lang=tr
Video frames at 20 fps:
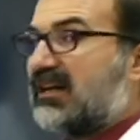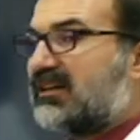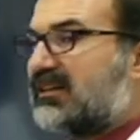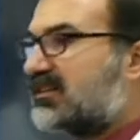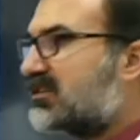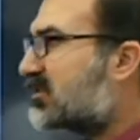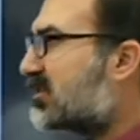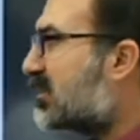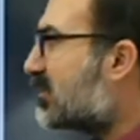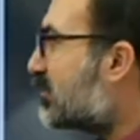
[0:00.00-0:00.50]

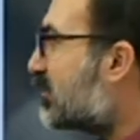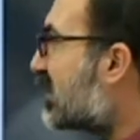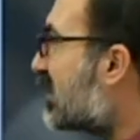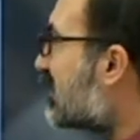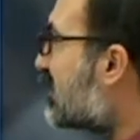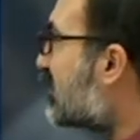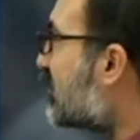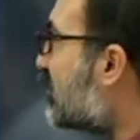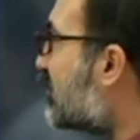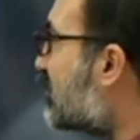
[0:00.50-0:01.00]
Arkadaşlarının
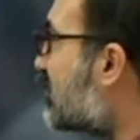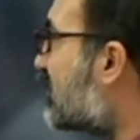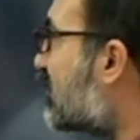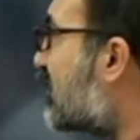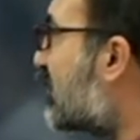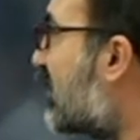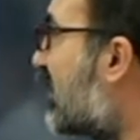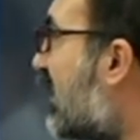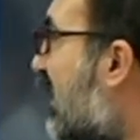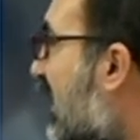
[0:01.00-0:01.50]
planını
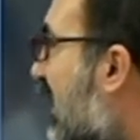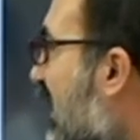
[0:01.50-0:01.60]
gösteriyor.